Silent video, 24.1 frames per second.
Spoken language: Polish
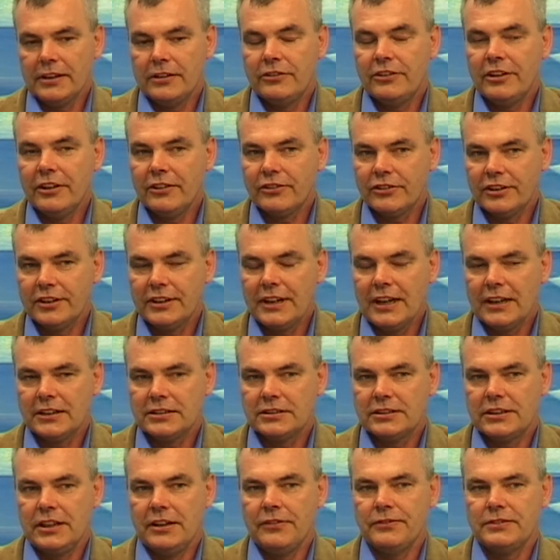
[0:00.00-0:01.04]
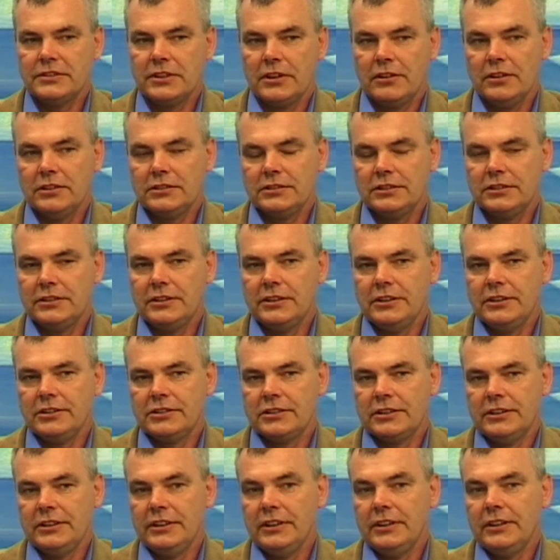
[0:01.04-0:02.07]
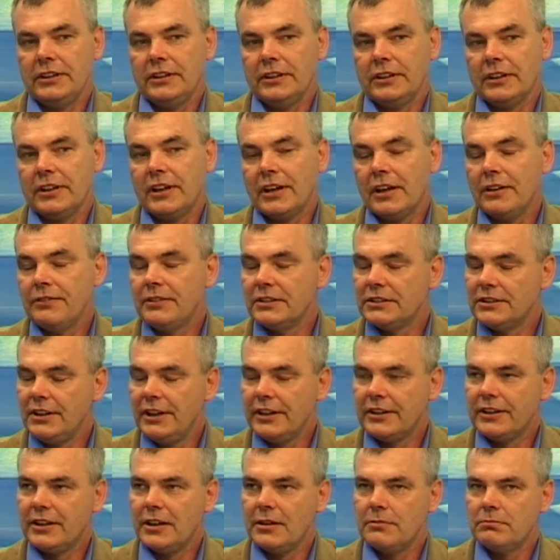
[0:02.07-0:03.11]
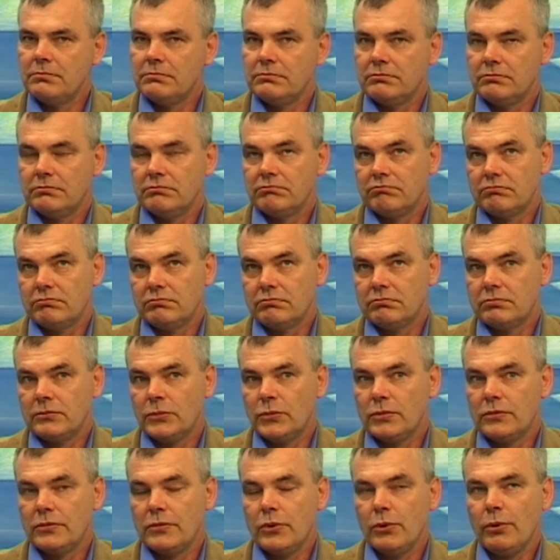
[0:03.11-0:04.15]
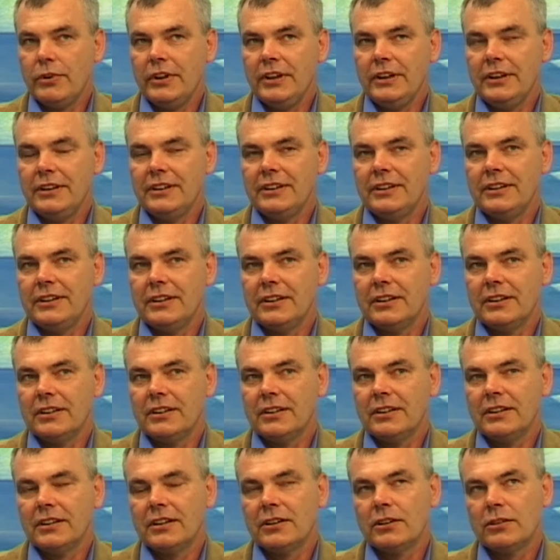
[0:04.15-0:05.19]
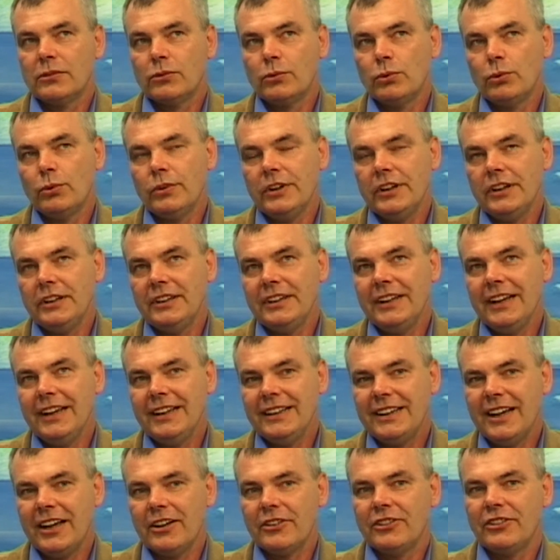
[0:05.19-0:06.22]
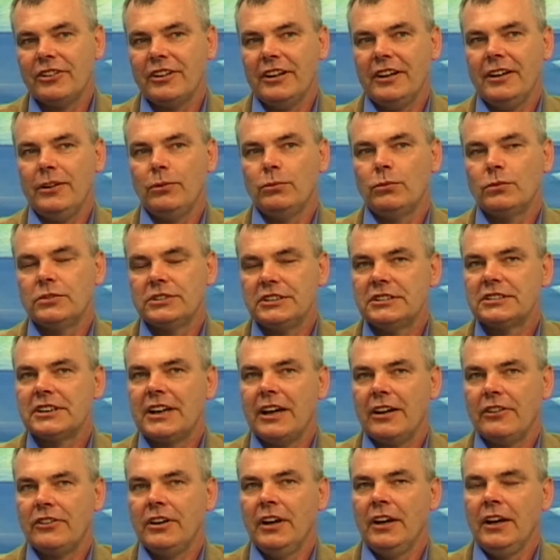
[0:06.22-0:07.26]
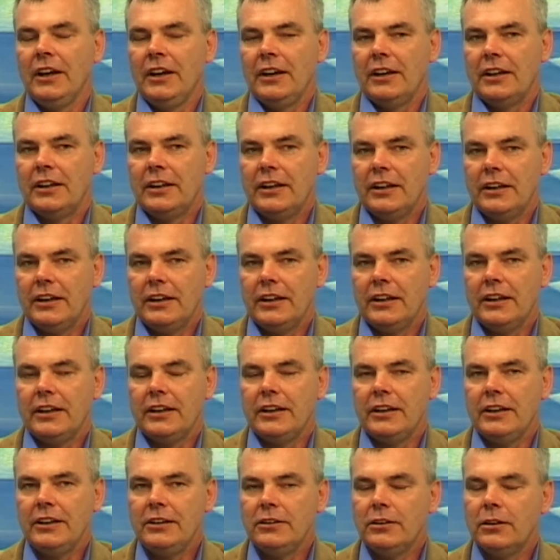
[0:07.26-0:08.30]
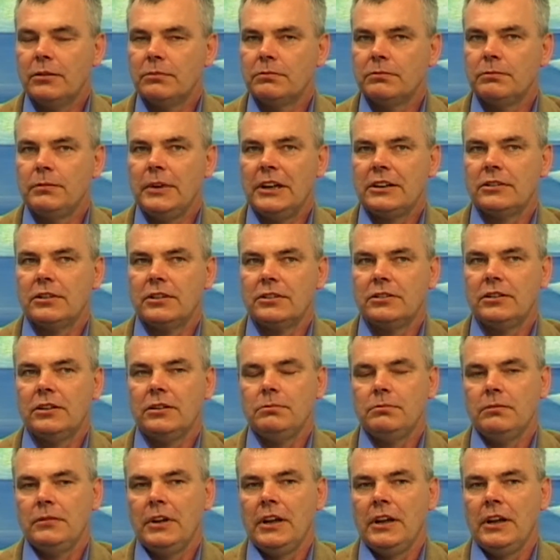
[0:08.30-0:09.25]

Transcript: Cieszy nas ten wzrost, gdyż y, krew jest lekiem, który, który nie da się uzyskać e, inną metodą,